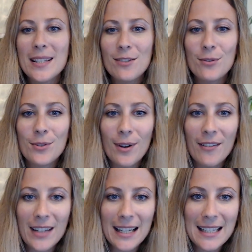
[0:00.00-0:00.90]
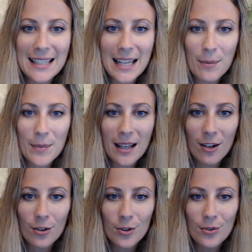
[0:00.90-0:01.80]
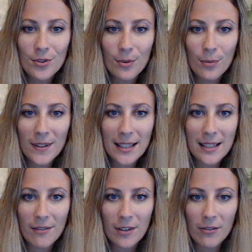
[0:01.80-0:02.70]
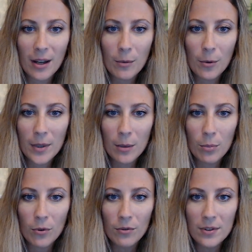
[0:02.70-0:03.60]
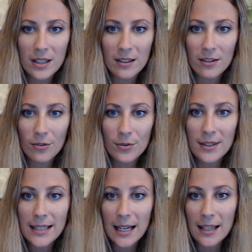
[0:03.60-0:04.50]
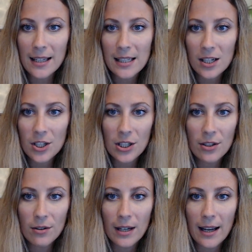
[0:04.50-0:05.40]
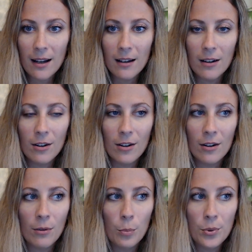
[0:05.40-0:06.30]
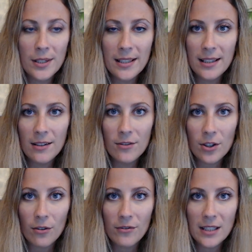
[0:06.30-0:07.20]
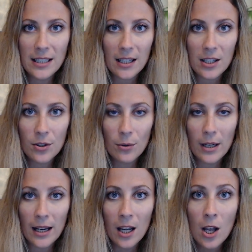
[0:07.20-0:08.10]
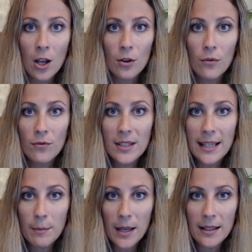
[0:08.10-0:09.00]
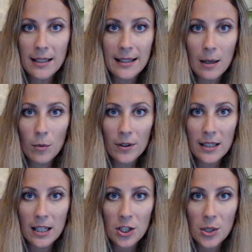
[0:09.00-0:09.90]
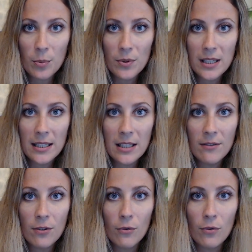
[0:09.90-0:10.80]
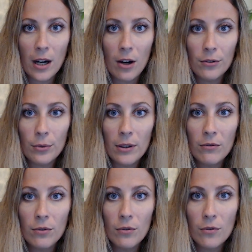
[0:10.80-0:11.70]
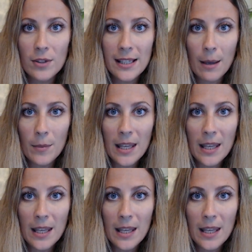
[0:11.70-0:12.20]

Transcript: du temps avec les amis. Alors justement, ça, ça va être vraiment bien pour vous. C'est dans une telle énergie solaire, euh, positive, j'ai envie de dire, et solaire, que vous émanez tellement d'énergie positive que voilà, entourez-vous de vos amis,